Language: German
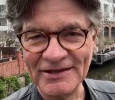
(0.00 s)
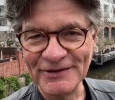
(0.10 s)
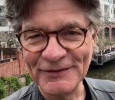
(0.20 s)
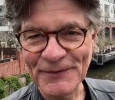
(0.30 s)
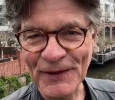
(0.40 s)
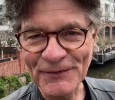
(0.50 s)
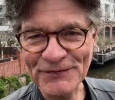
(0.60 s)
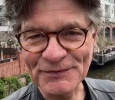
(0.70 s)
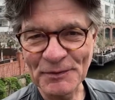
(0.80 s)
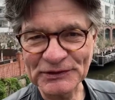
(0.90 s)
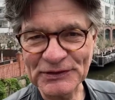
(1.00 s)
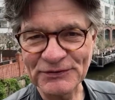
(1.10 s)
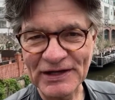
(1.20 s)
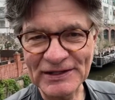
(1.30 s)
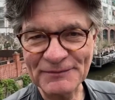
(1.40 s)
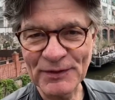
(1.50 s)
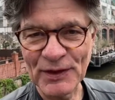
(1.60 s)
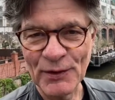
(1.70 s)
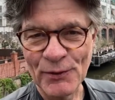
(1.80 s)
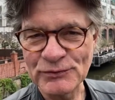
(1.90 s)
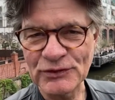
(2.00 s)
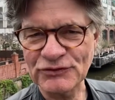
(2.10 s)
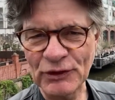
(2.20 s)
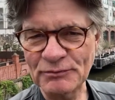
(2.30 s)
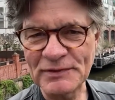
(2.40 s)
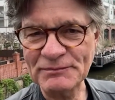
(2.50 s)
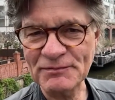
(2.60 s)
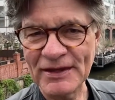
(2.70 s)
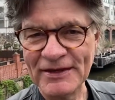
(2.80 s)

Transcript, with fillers: Ähm, auf Spotify. Da staunt man,